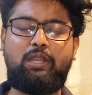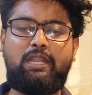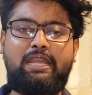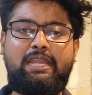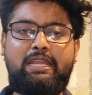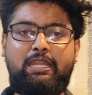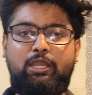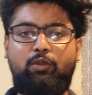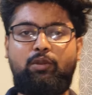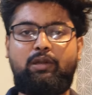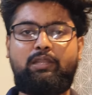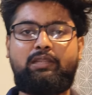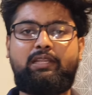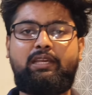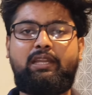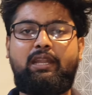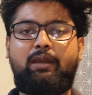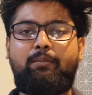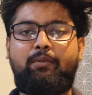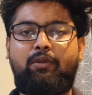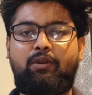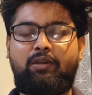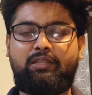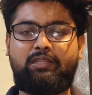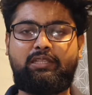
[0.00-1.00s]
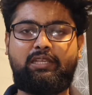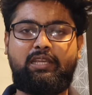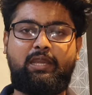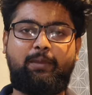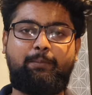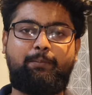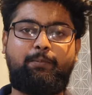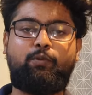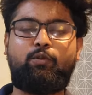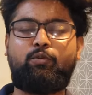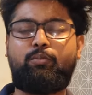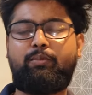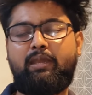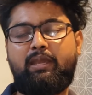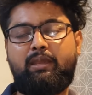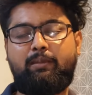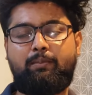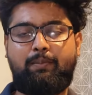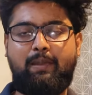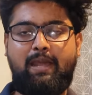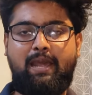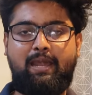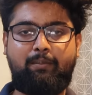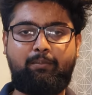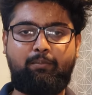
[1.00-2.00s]
ஸோ லிங்க் வந்து நம்ம வந்து எப்பவுமே
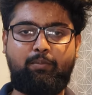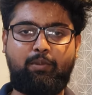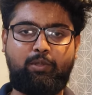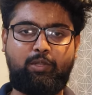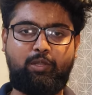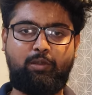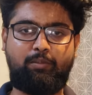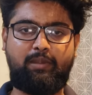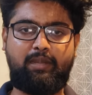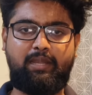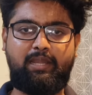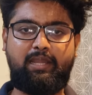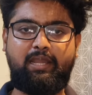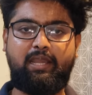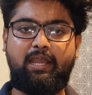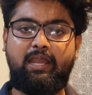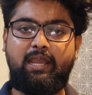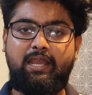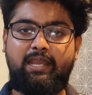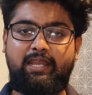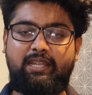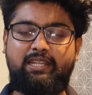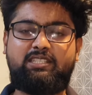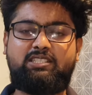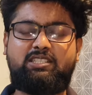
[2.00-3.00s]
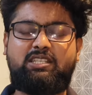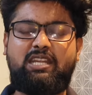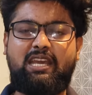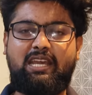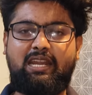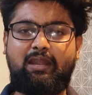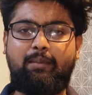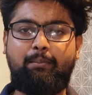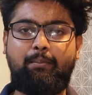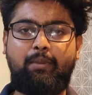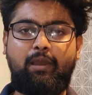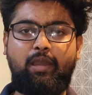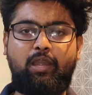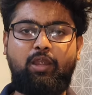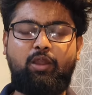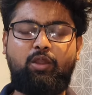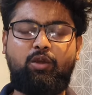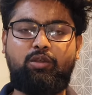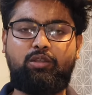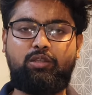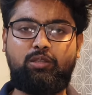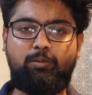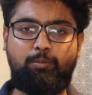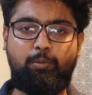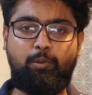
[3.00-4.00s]
பிளான் போட்டபடி இன்ஸ்டாகிராம் பயோல
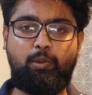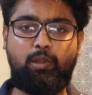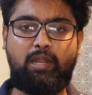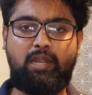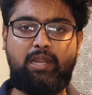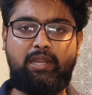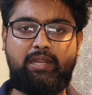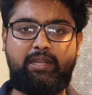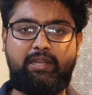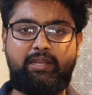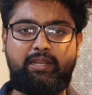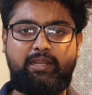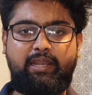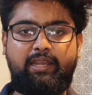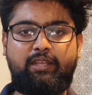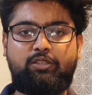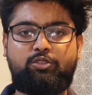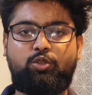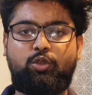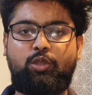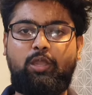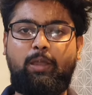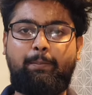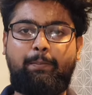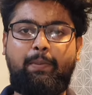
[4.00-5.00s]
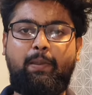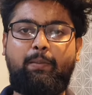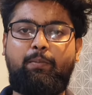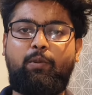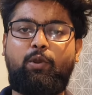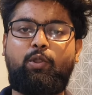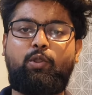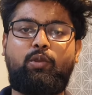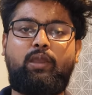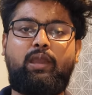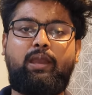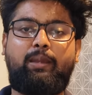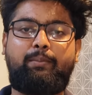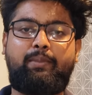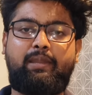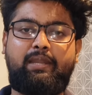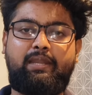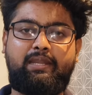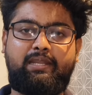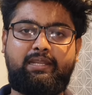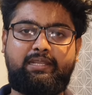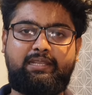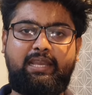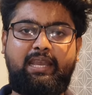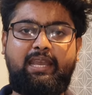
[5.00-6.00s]
வந்து போடலான் இருக்கேன் ஸோ எப்போ போடுவேன்
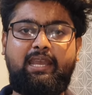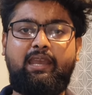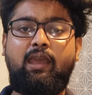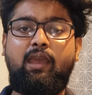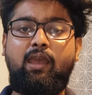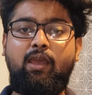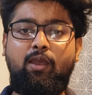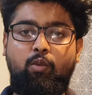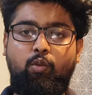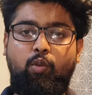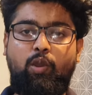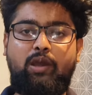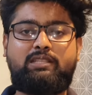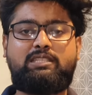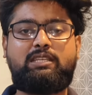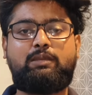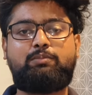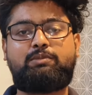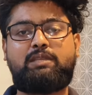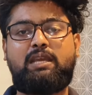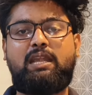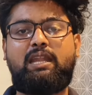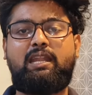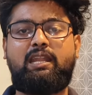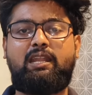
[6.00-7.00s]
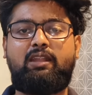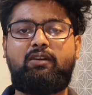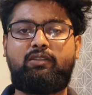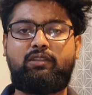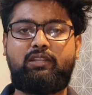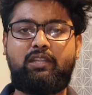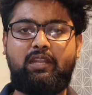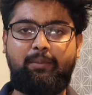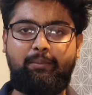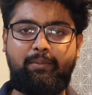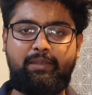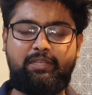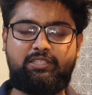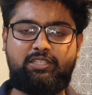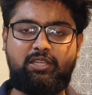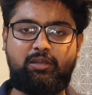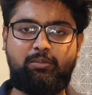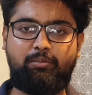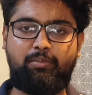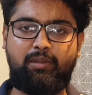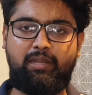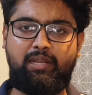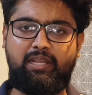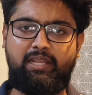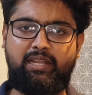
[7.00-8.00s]
அப்படின்றத வாட்ஸ்அப் சேனல்ல வந்து நான்
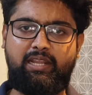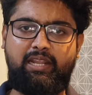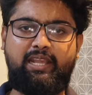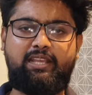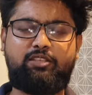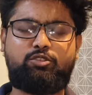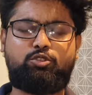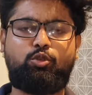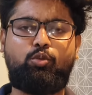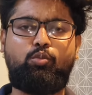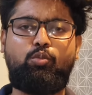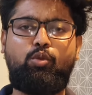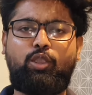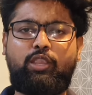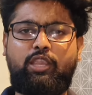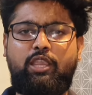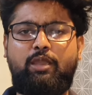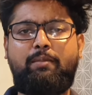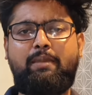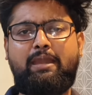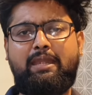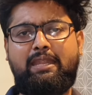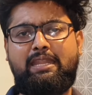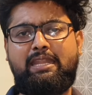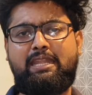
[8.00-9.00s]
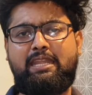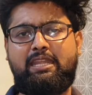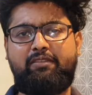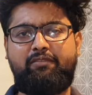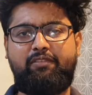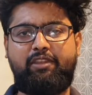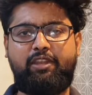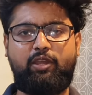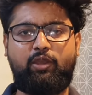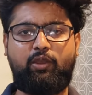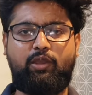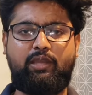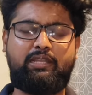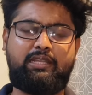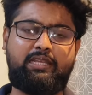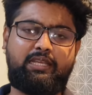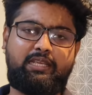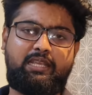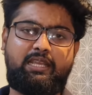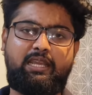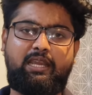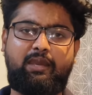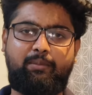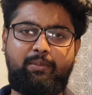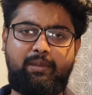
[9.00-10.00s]
மென்ஷன் பண்ணிடுறேன் ஸோ முக்கியமா இன்னைக்கு வீடியோ
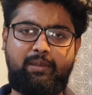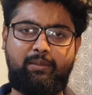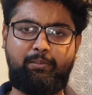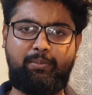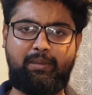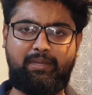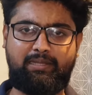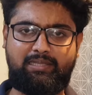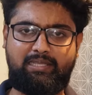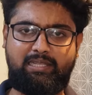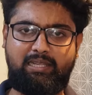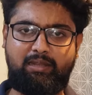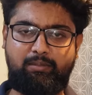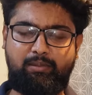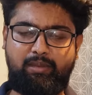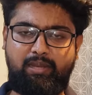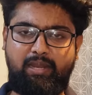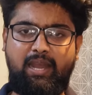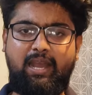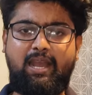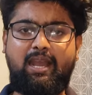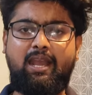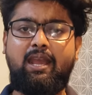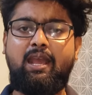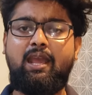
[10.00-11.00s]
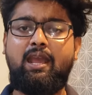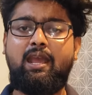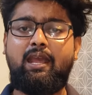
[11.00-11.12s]
எதுக்கு அப்படின்னு பாத்தீங்க அப்படின்னா